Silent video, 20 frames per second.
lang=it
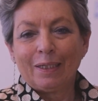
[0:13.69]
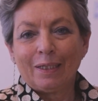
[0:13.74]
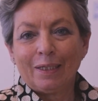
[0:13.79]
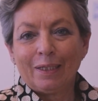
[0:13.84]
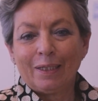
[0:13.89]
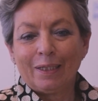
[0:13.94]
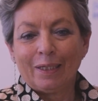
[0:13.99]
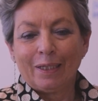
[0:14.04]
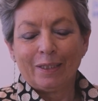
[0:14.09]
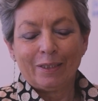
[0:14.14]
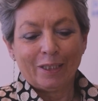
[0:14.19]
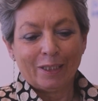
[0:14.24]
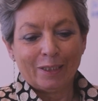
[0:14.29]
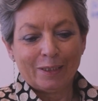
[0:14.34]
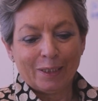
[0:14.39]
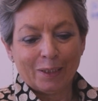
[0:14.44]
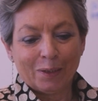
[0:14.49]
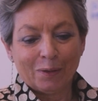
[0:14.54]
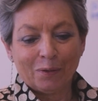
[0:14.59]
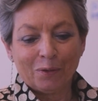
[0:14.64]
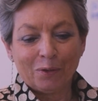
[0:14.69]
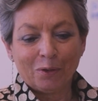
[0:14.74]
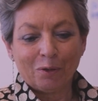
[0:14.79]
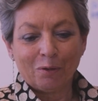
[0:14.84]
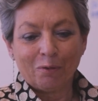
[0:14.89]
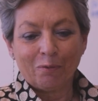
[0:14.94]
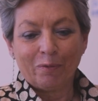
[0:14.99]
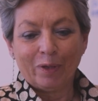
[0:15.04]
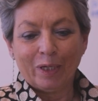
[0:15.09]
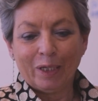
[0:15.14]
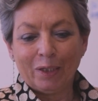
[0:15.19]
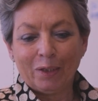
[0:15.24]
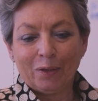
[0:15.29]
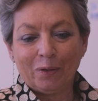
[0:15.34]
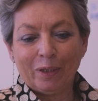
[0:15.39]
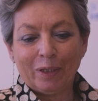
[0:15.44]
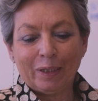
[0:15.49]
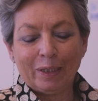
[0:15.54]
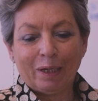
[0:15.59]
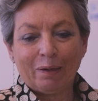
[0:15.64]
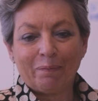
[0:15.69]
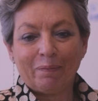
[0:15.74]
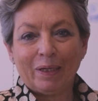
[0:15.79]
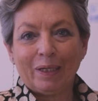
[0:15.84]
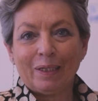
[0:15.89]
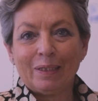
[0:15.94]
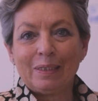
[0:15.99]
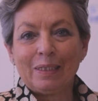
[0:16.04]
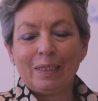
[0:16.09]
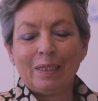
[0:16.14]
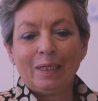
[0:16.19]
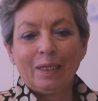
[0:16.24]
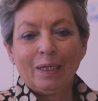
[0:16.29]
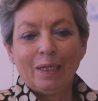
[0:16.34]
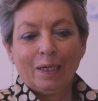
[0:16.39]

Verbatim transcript: Eh, già il secondo convegno in tre mesi